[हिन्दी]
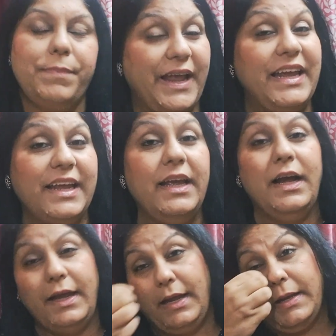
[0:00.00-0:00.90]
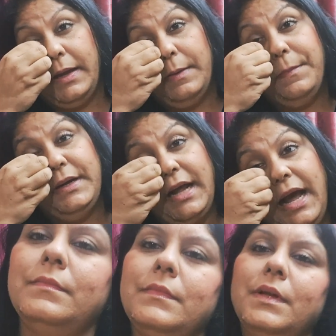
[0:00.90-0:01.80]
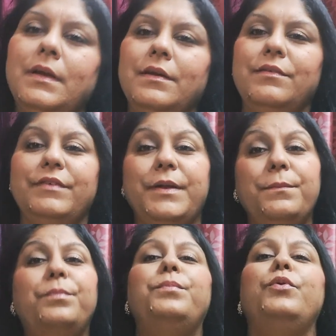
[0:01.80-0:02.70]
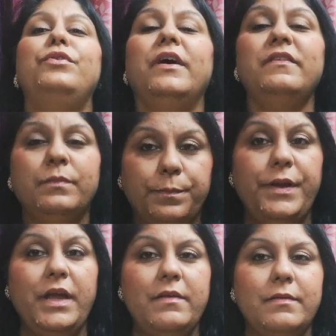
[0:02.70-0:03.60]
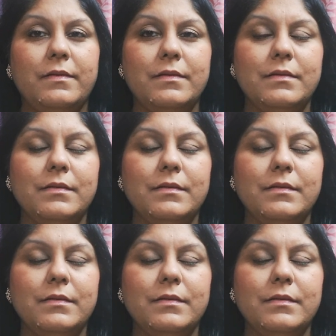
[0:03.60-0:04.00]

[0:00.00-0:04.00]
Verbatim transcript: प्ले किया है बट वेन पूजा स्पीक्स